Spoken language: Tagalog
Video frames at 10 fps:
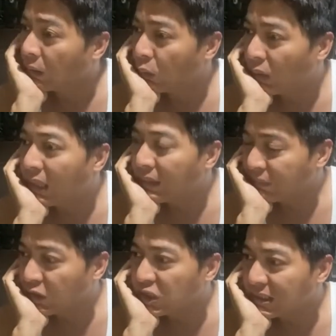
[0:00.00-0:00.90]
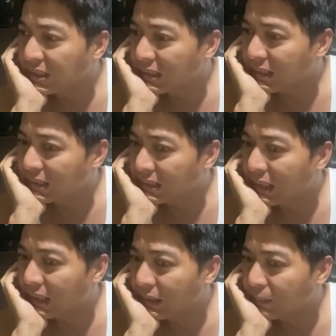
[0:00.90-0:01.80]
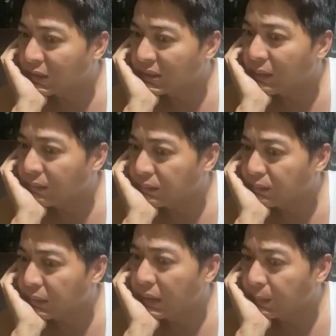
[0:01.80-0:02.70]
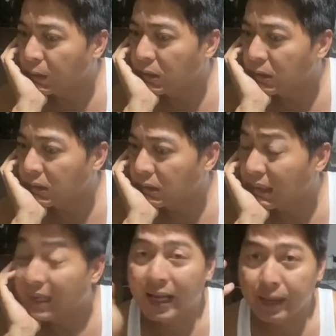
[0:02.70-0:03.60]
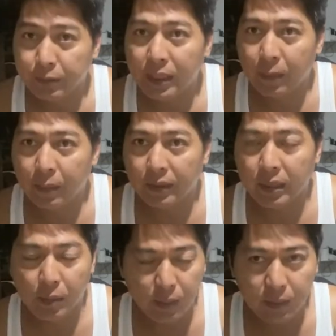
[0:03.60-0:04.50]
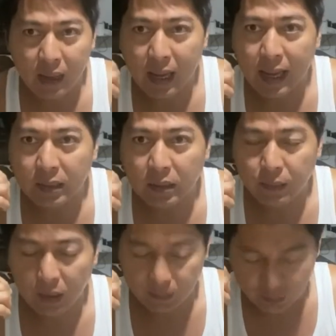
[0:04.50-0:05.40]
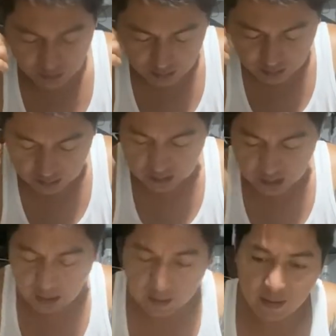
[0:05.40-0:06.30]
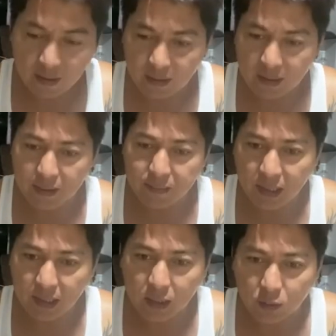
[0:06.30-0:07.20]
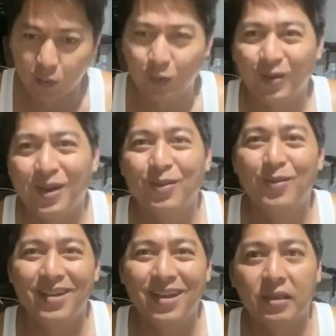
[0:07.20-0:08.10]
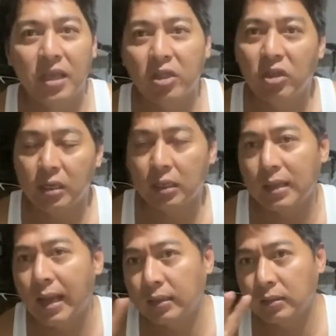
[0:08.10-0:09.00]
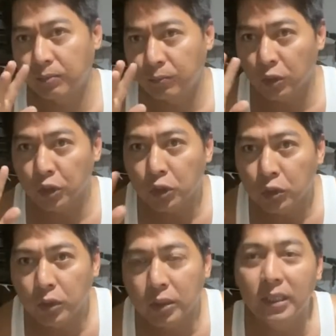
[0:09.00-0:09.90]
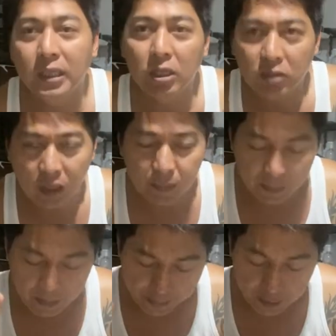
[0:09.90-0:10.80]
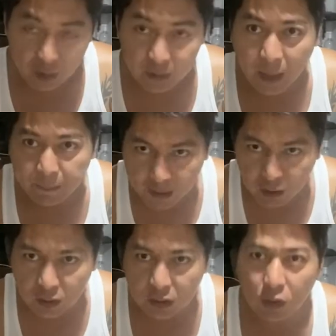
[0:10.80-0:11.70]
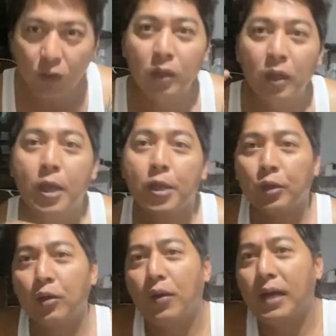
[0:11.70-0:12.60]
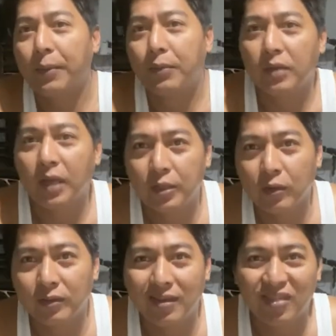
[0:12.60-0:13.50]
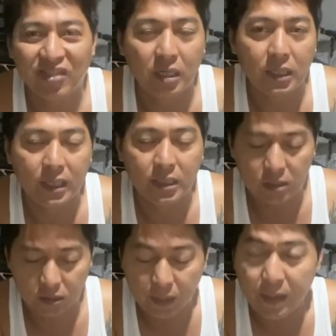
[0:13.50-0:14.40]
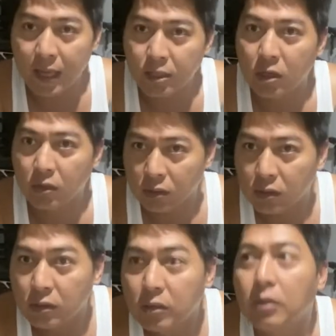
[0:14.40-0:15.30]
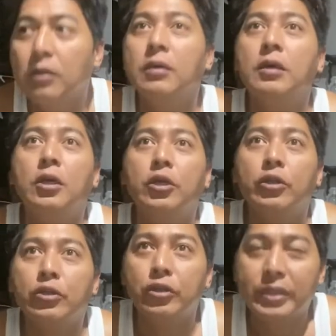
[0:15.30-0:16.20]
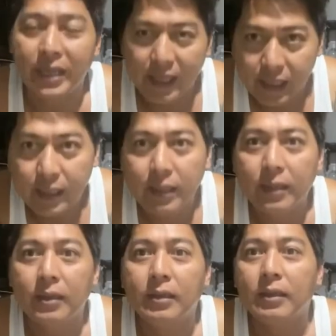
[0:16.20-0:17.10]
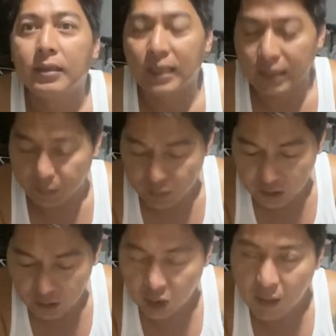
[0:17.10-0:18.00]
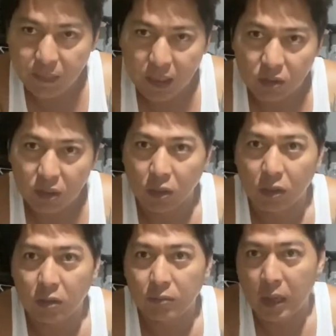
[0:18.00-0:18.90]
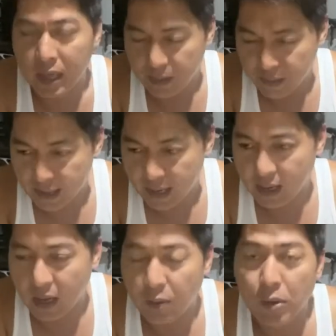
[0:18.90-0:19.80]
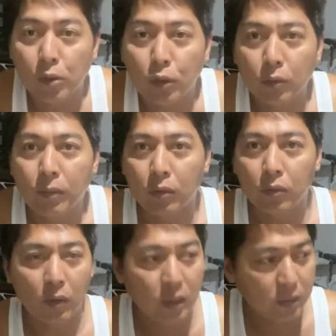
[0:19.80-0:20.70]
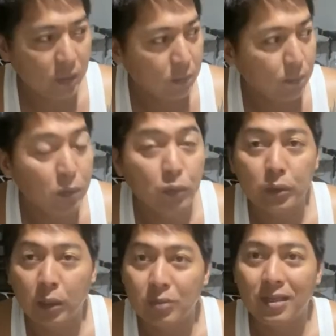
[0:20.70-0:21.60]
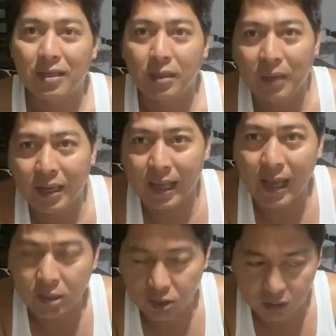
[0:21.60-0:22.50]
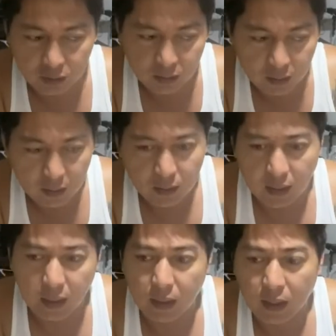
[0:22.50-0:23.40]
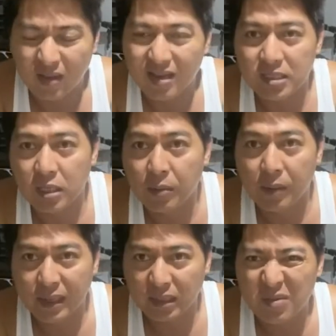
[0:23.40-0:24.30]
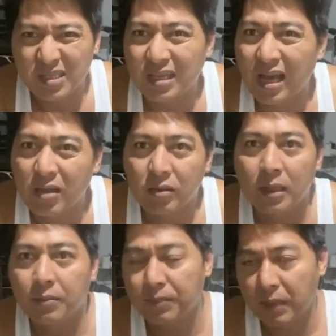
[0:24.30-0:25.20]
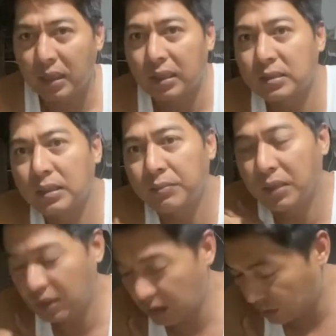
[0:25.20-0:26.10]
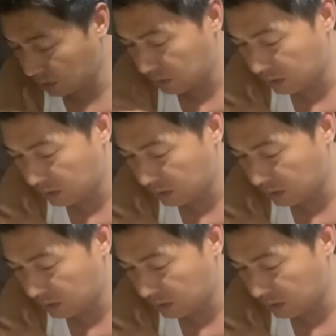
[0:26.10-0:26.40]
Well, unfortunately, sa, for some people, nakagaya po namin, kami po yung mga IT people, hindi kami natutuong walang internet. At for sure, hindi nyo din naman mapapanood ang video nito kung wala po kayong internet. So, samahan nyo ako today. Tatapusin ko ang video ito maya-maya. Ewan ko kung makukunan, makukunan ko sila ng mga reaction. Uh, kasi yung mga bata minsan ayaw nilang magpakita sa video.